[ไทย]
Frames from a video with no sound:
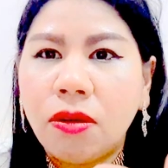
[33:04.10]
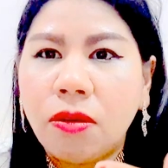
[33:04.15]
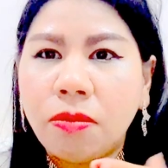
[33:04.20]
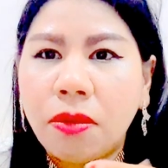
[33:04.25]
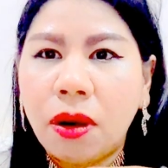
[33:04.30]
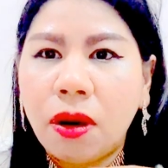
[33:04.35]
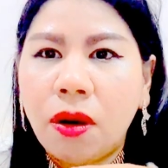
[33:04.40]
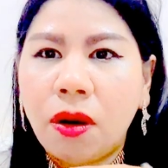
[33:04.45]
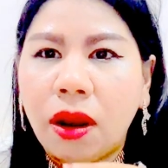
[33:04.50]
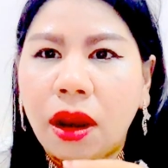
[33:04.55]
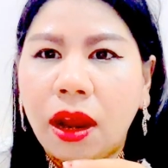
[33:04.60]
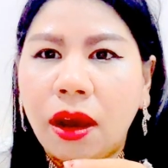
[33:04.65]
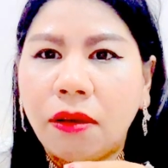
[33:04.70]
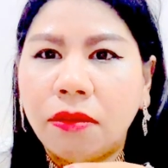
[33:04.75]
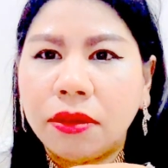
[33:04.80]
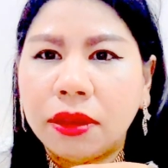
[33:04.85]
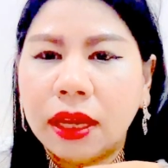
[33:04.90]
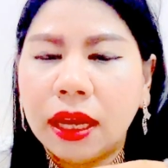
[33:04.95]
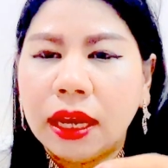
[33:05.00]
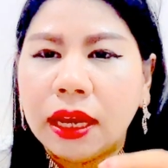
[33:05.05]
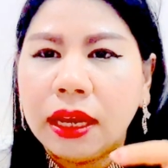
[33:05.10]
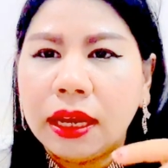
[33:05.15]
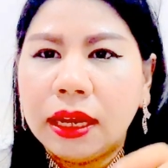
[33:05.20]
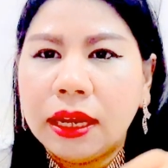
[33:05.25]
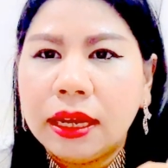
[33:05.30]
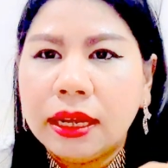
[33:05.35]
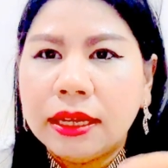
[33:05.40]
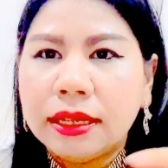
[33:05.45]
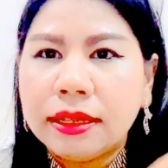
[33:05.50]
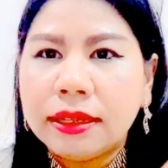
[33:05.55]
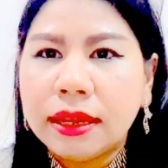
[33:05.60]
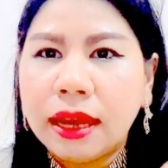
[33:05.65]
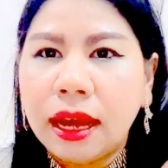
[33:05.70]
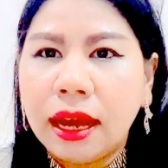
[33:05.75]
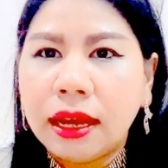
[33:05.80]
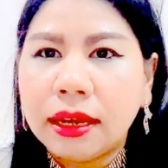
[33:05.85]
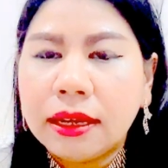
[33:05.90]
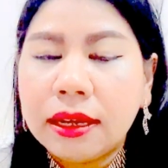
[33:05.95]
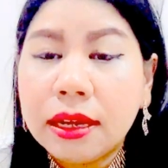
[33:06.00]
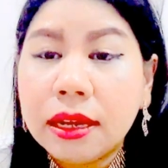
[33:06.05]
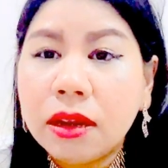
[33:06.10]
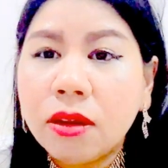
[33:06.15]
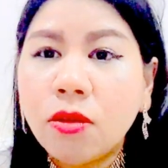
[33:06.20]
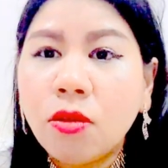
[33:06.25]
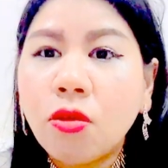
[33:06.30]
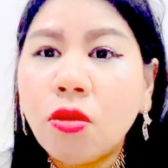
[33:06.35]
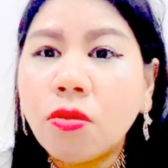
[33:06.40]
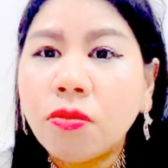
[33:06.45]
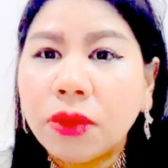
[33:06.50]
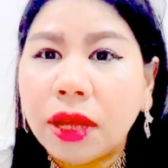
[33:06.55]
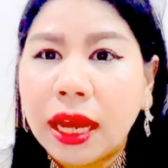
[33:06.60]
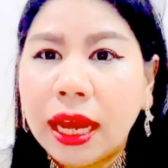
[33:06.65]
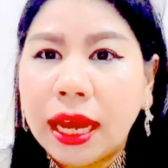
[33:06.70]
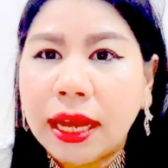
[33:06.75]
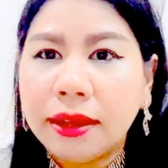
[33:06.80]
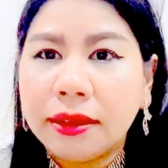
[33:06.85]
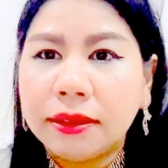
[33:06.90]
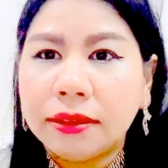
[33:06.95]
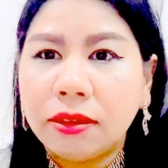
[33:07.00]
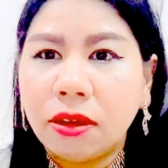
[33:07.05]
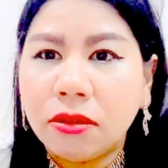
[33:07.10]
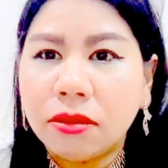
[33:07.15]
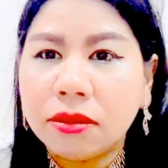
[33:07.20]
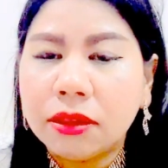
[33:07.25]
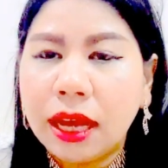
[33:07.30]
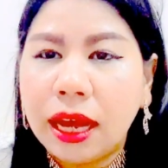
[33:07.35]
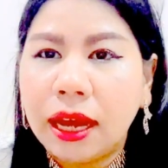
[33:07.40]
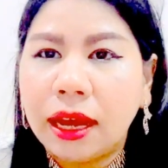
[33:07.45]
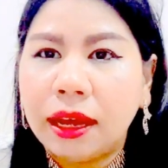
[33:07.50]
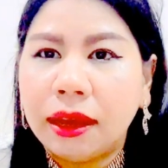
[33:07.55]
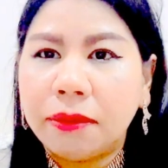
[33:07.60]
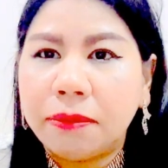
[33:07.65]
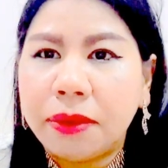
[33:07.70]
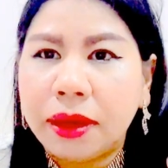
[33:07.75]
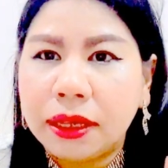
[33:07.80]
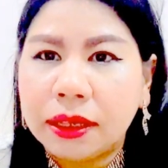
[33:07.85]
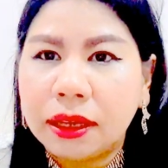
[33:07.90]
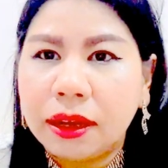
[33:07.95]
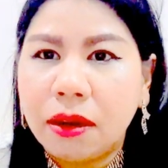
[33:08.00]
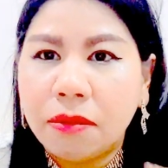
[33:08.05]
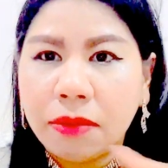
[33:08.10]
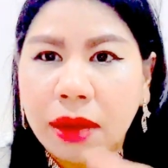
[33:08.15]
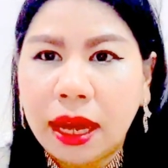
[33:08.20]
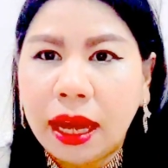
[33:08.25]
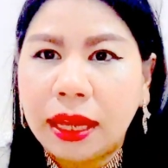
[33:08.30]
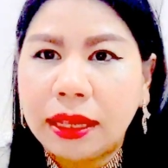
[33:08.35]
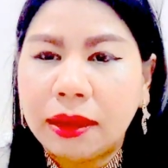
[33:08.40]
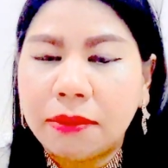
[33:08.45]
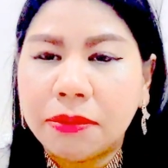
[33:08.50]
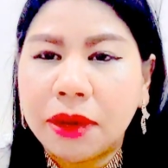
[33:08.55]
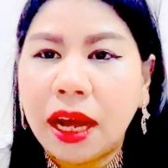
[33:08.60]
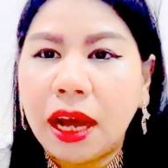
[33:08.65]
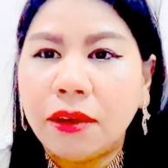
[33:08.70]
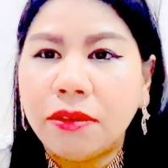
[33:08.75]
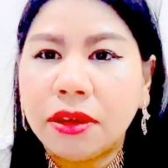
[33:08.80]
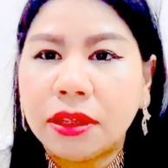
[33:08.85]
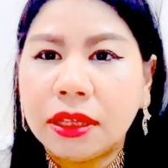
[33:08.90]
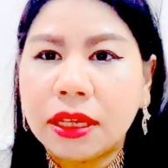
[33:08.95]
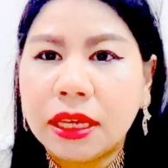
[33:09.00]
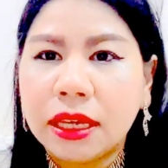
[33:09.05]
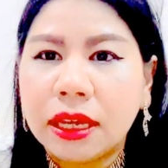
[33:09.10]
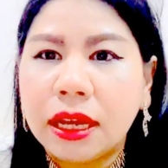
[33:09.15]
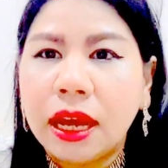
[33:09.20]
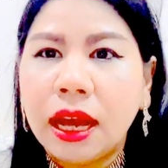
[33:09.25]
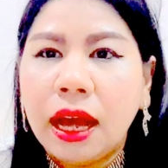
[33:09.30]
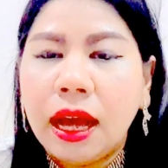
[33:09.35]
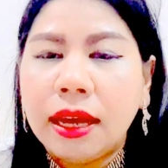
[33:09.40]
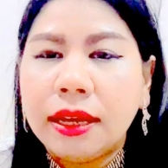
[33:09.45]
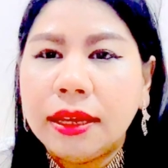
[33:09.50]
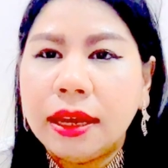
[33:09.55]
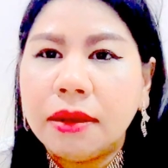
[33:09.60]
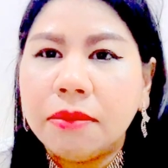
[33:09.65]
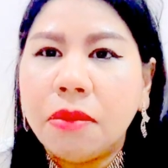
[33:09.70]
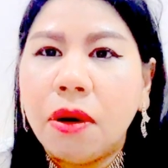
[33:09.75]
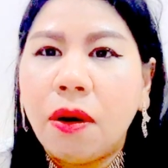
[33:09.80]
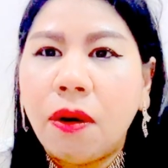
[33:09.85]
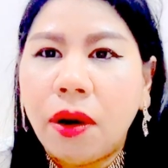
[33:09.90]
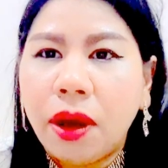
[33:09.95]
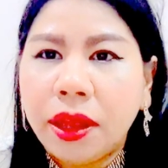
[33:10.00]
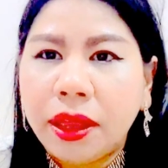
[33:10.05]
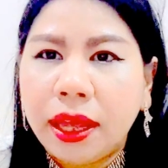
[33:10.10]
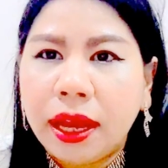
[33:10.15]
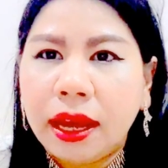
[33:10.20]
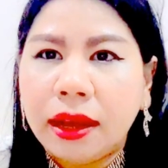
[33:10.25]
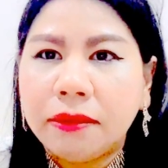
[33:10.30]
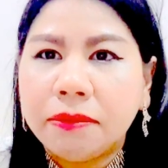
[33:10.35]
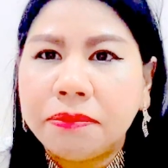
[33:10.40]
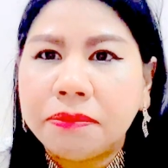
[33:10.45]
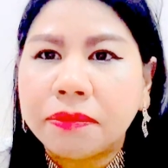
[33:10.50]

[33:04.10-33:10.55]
รูปเพราะของเราเนี่ยจะขึ้นรูปนะคะต้องสั่งเพชรเข้ามานำเข้าอีกทีอย่างพลอยเนี่ย